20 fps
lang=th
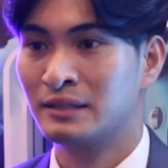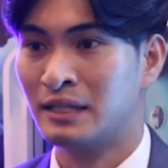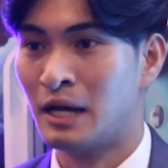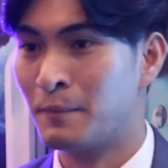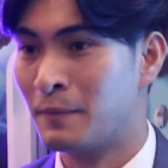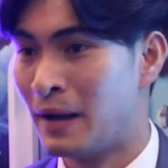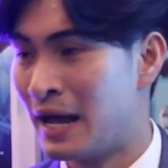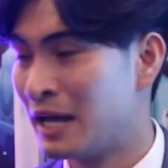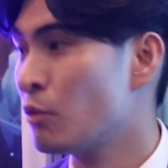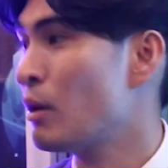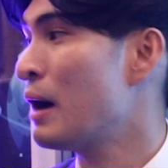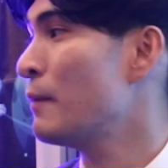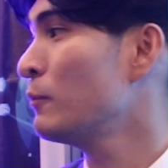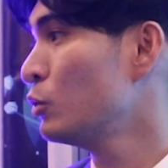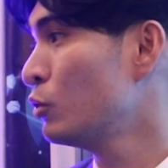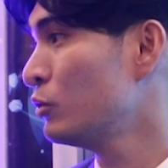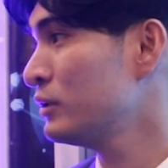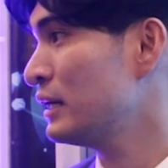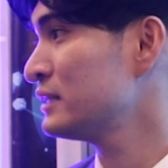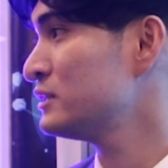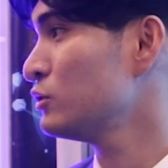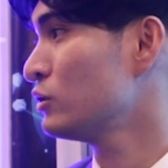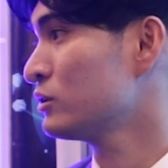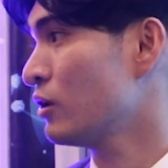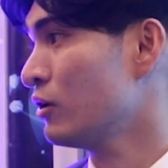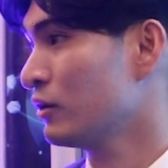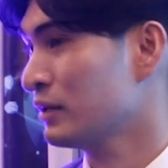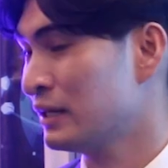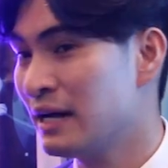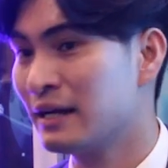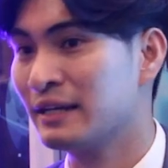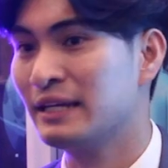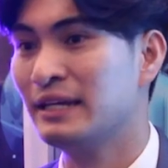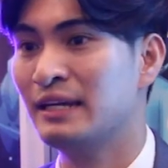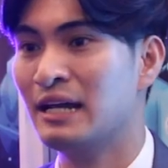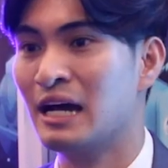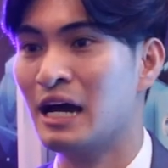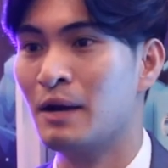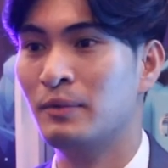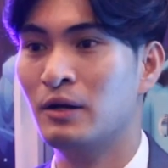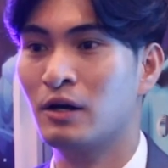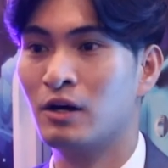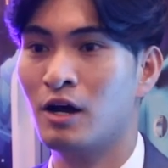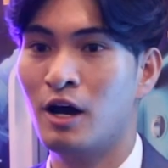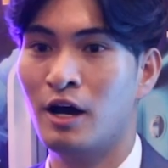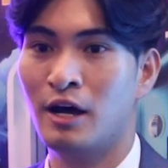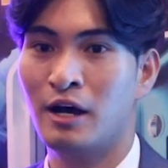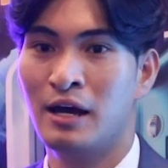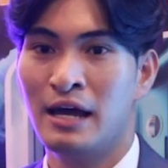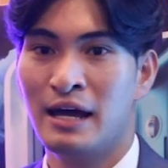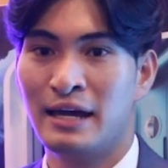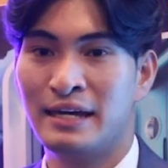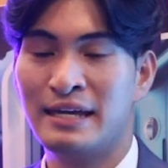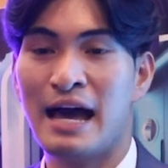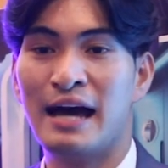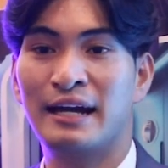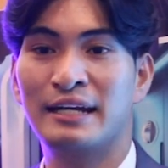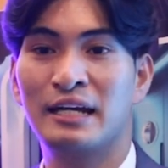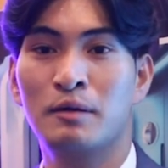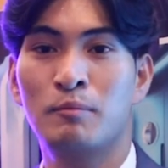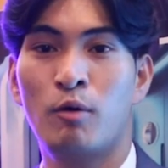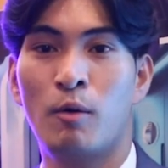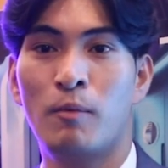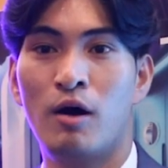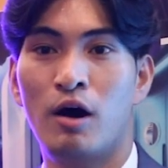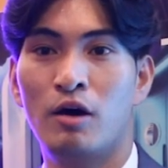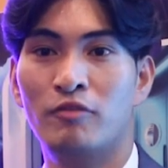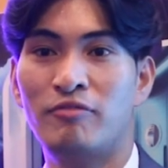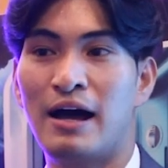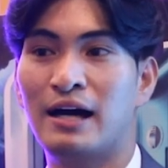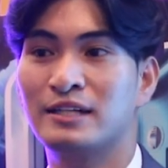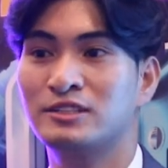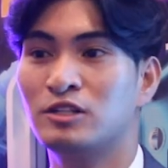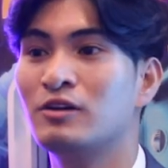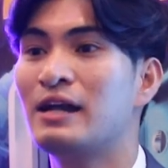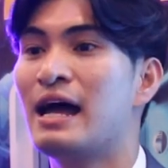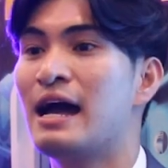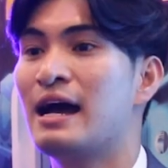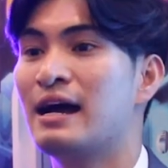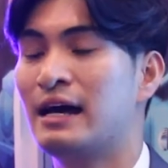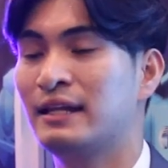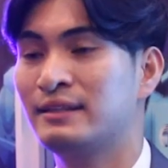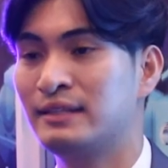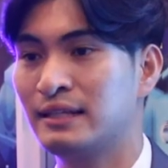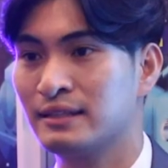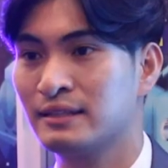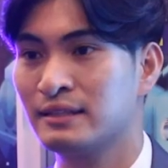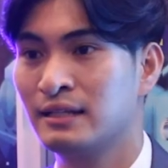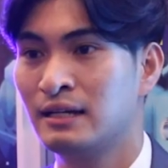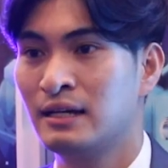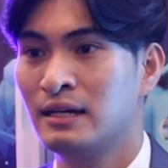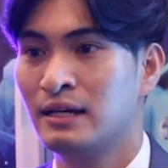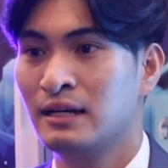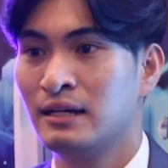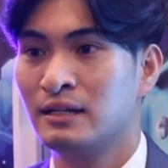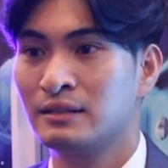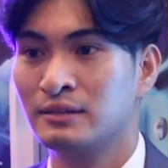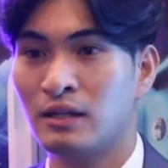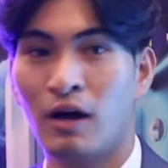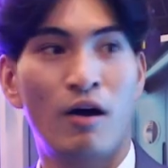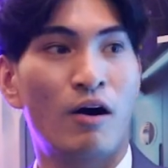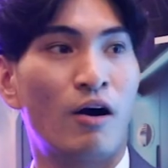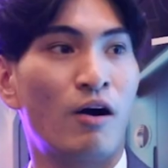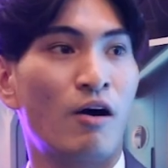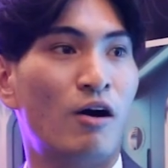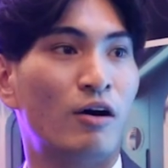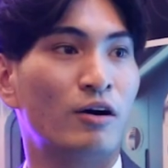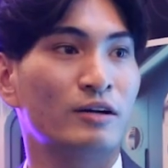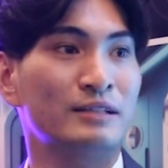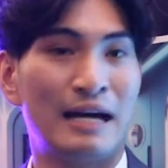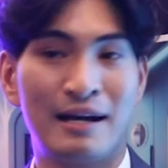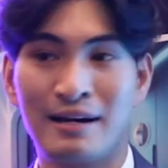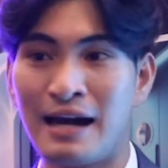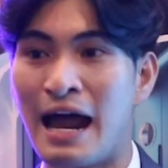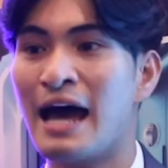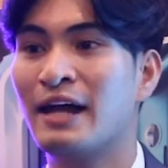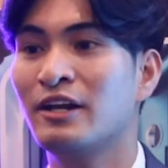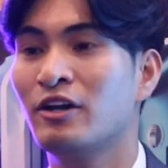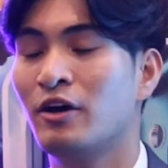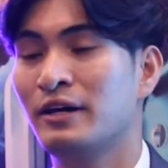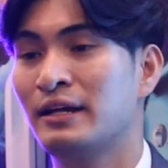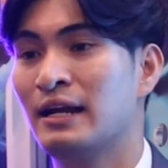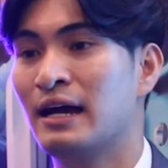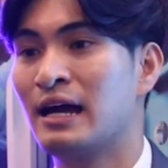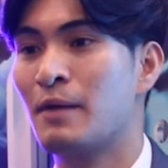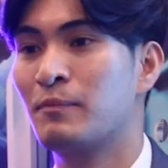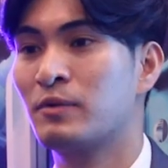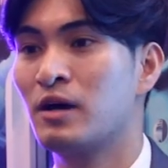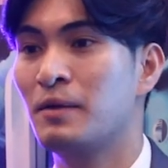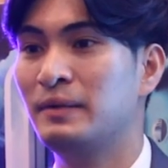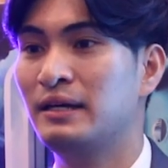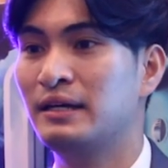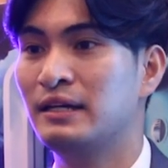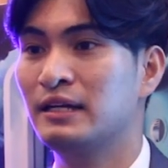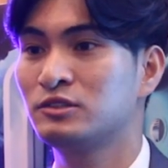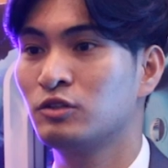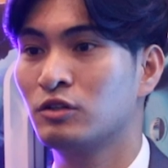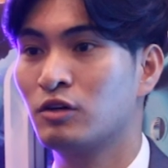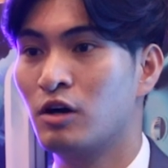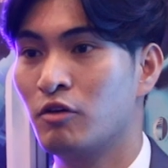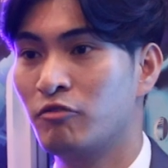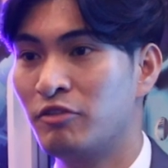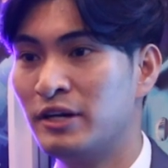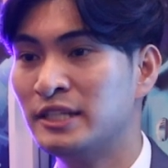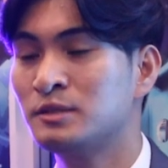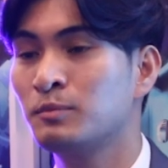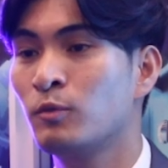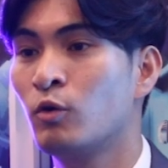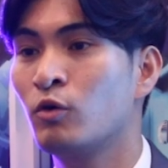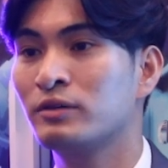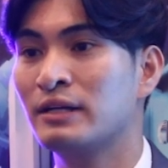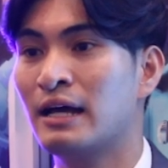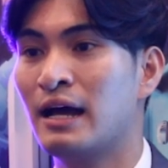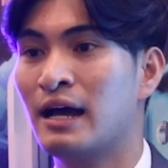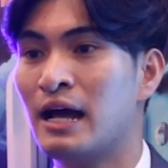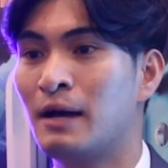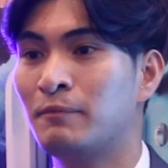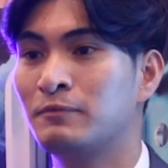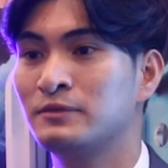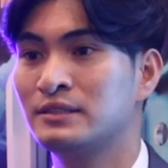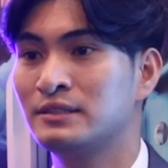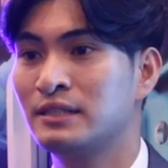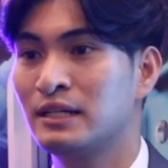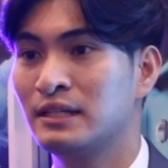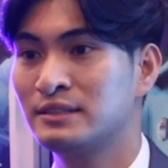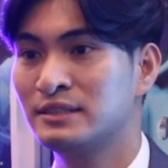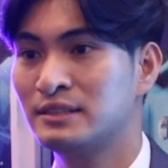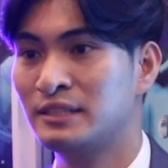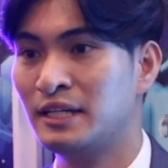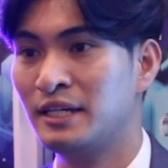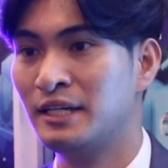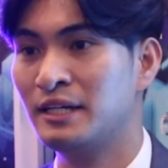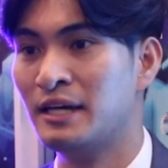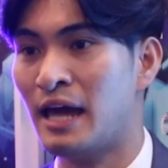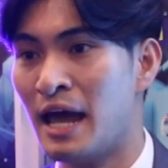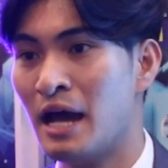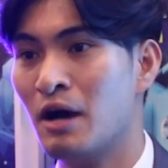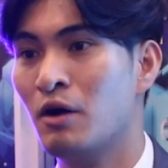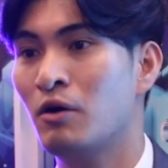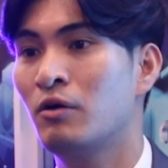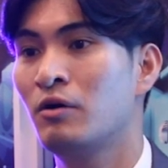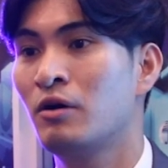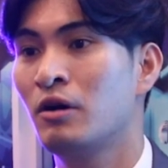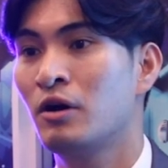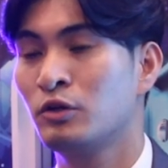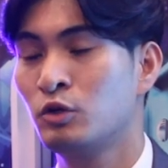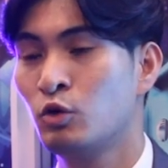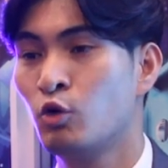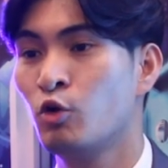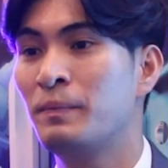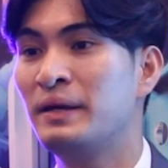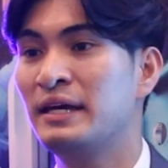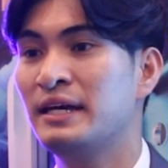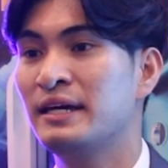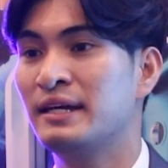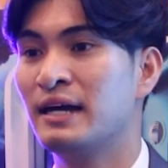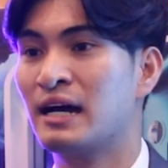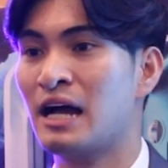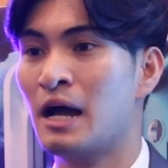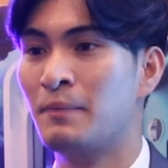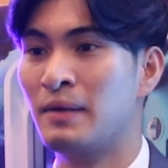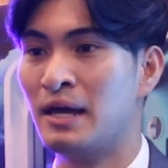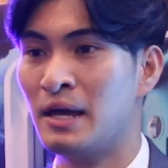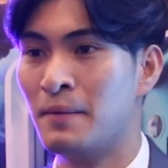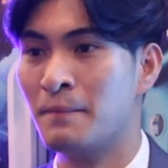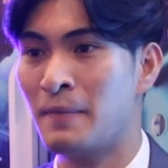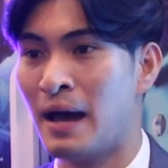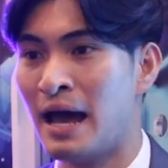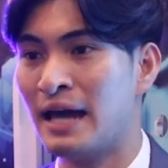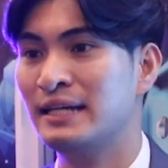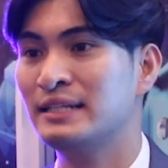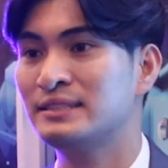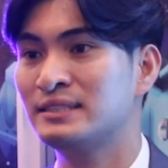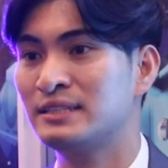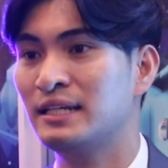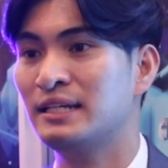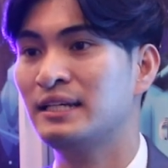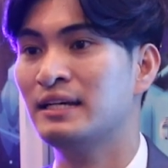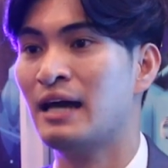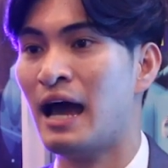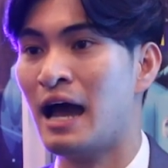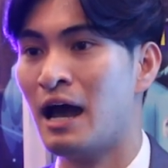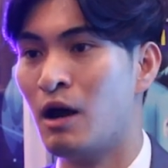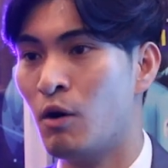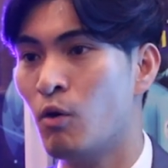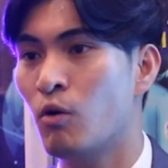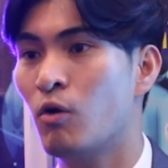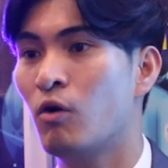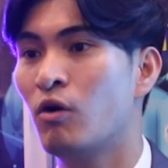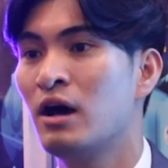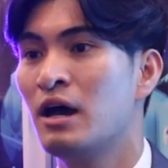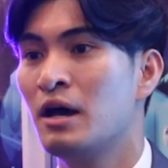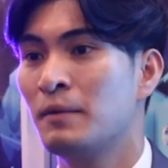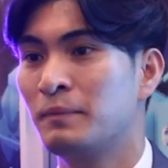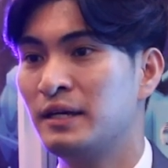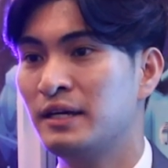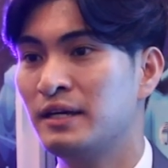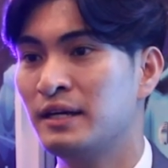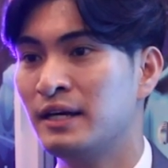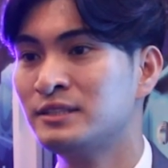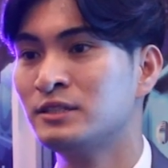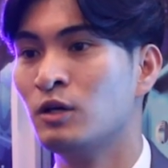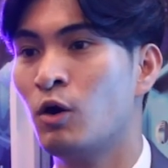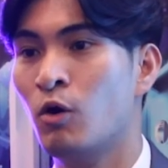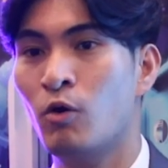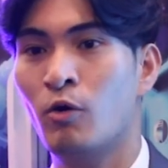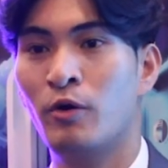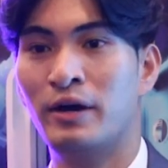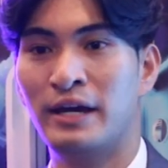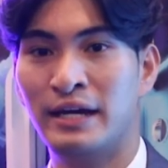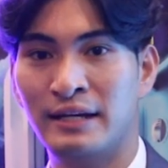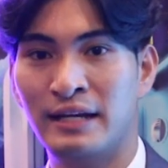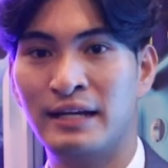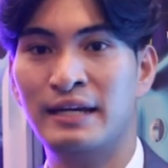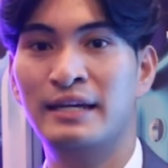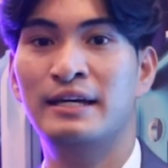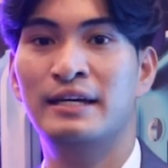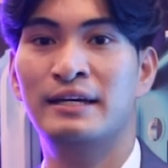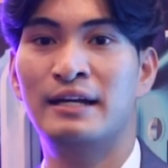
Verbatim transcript: ทำให้ความรู้ในส่วนของเรื่องนี้นะครับ แล้วก็อย่างหนึ่งผมขอฝากช่องทางการติดต่อของทางร้านหน่อยนะครับ ก็มีในส่วนของ Facebook นะครับ C L U B นะครับ M I C R O P H O N E